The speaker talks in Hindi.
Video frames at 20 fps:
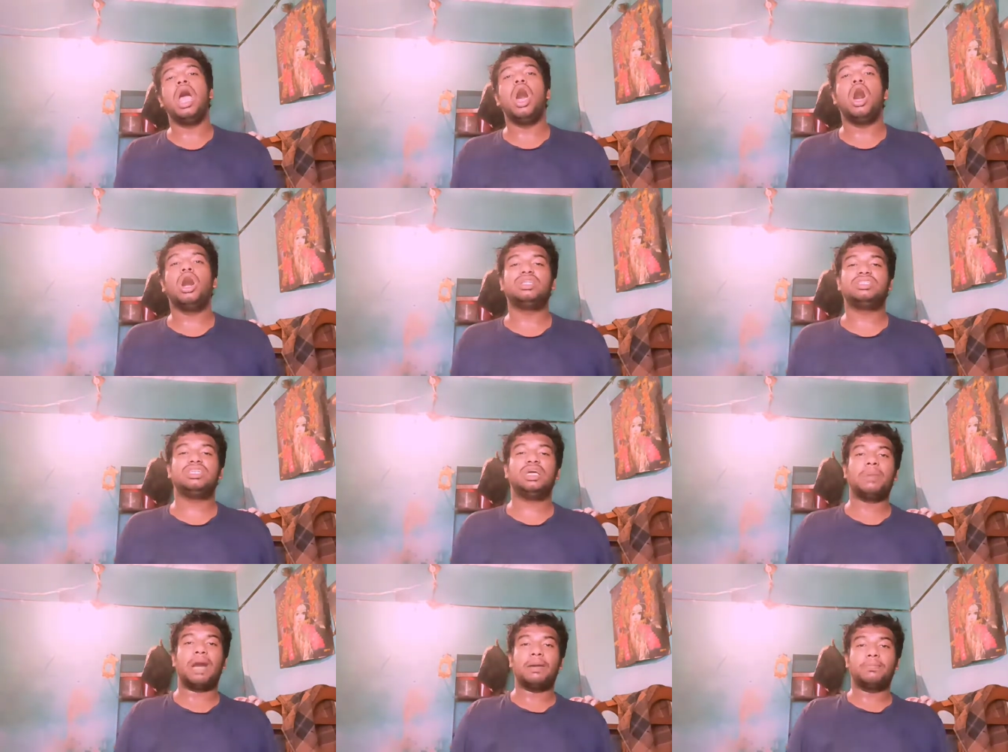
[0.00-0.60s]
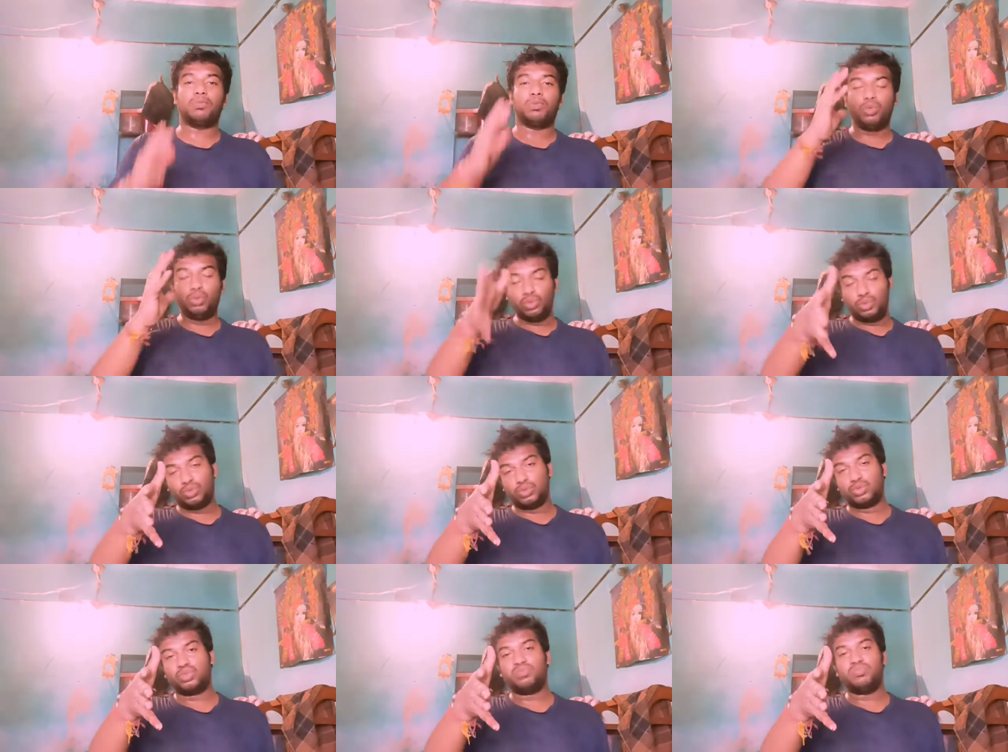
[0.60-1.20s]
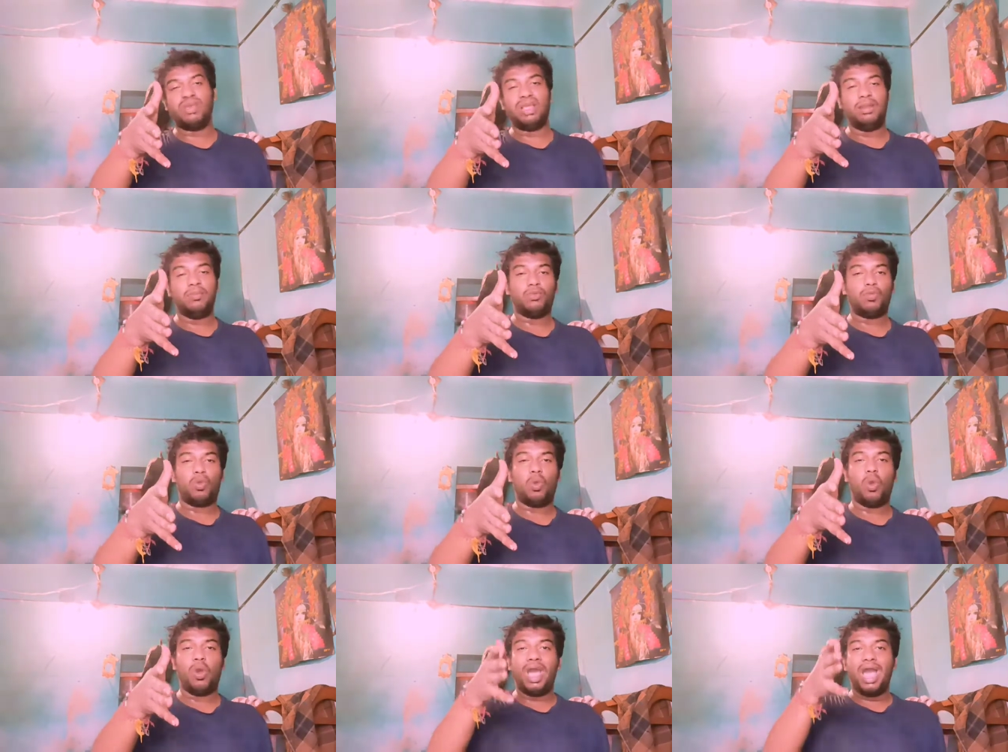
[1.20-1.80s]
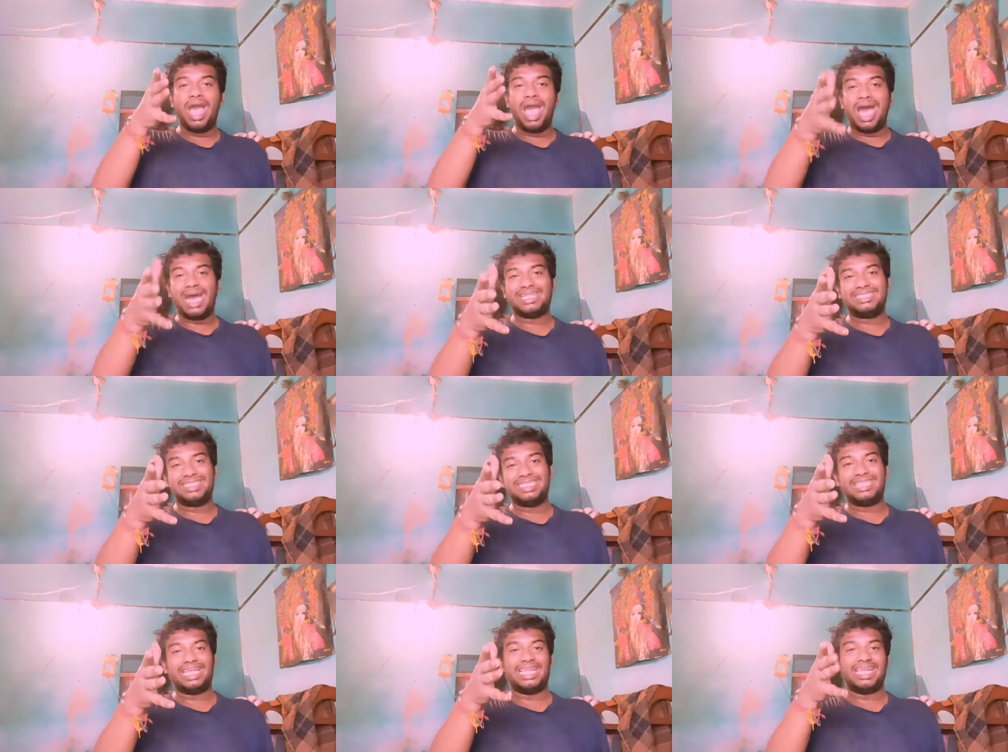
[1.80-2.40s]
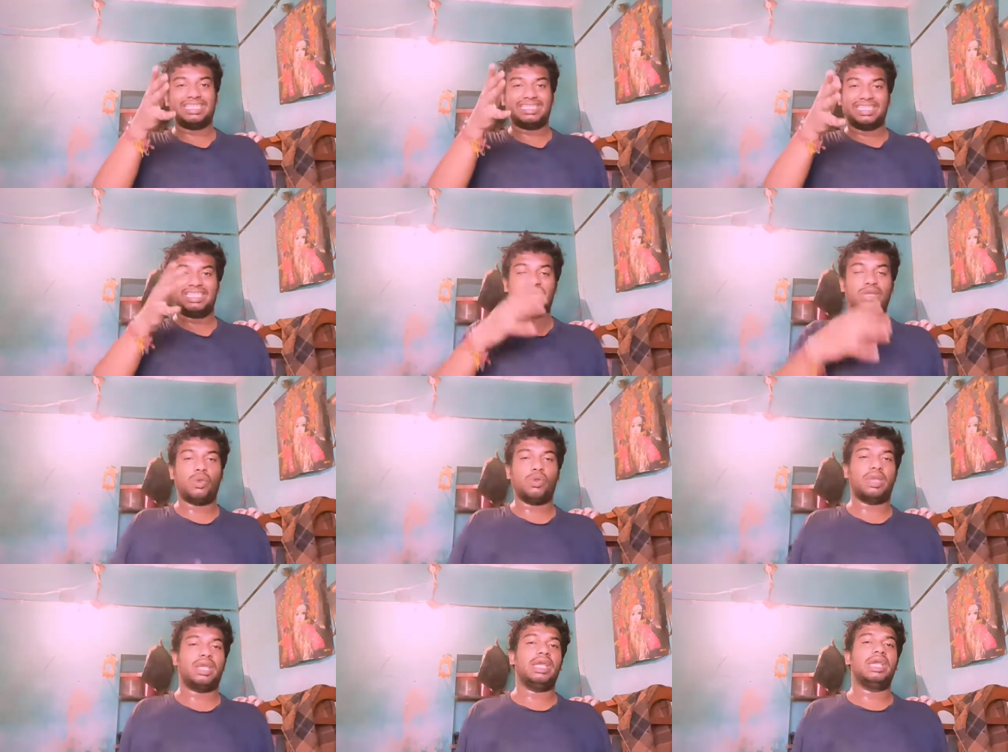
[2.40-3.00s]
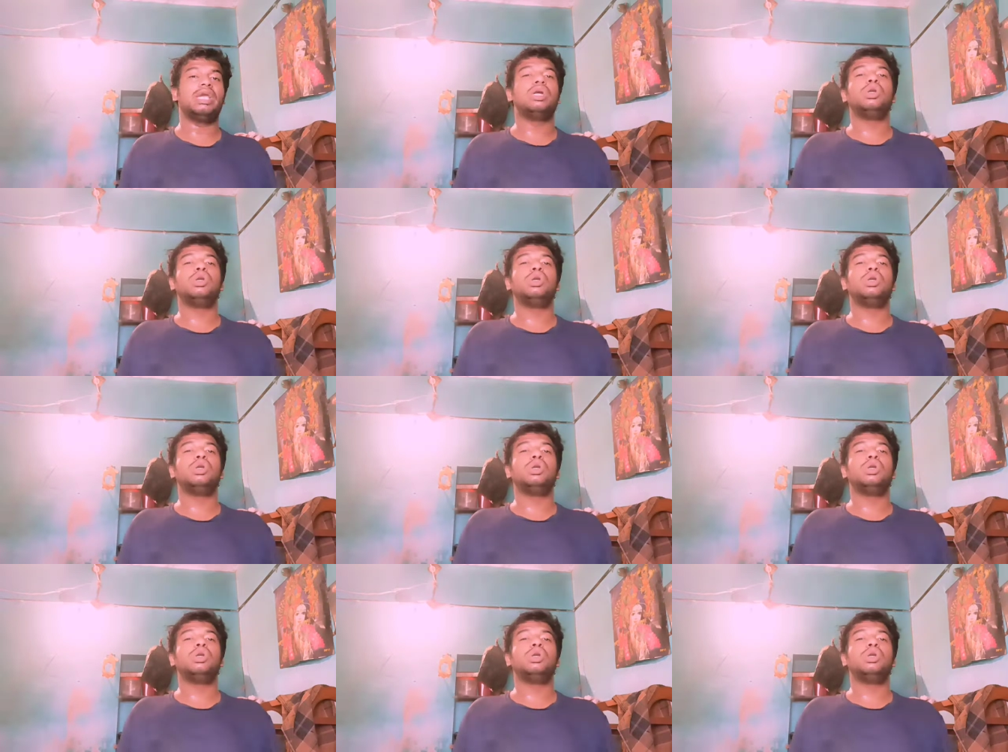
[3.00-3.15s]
और जब आप खुद उस फिल्म को अच्छी तरीके से देखोगे